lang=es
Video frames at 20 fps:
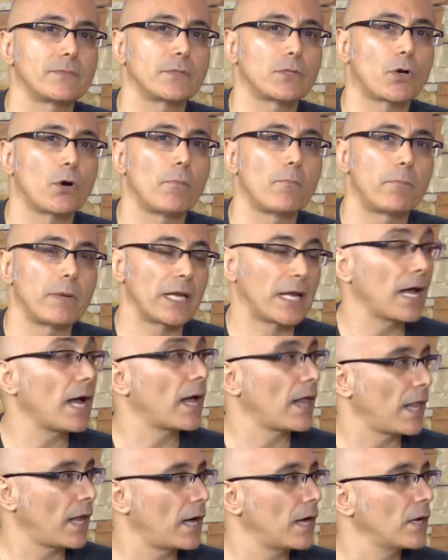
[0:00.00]

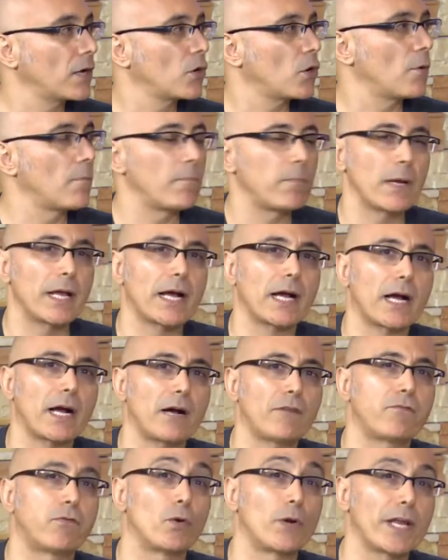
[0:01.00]
complicada,
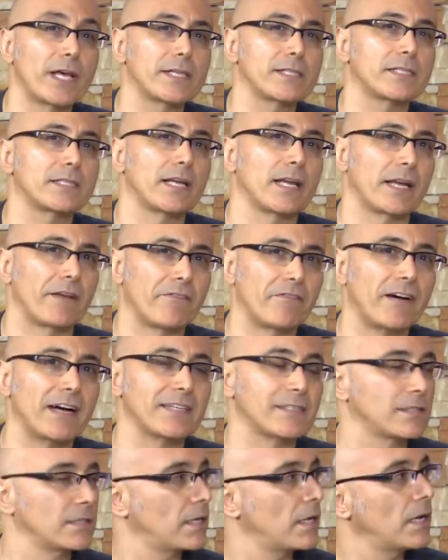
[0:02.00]
compleja, funesta,
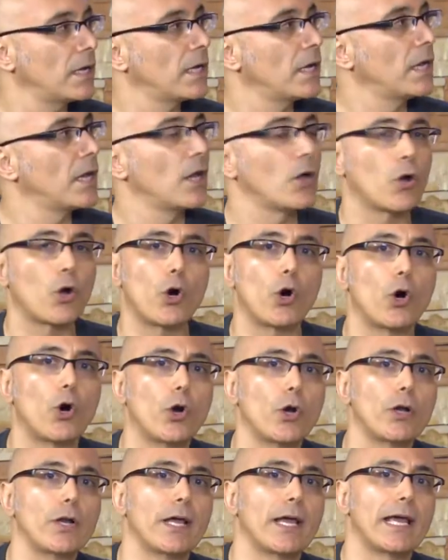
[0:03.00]
nefasta,
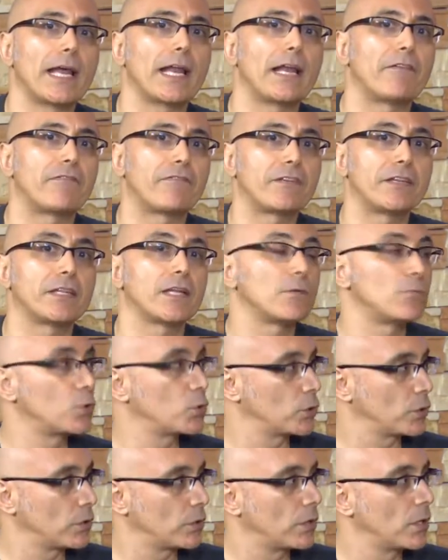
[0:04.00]
con el fin del
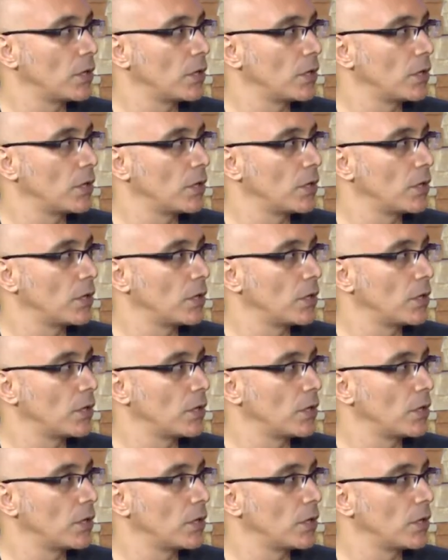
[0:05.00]
mundo.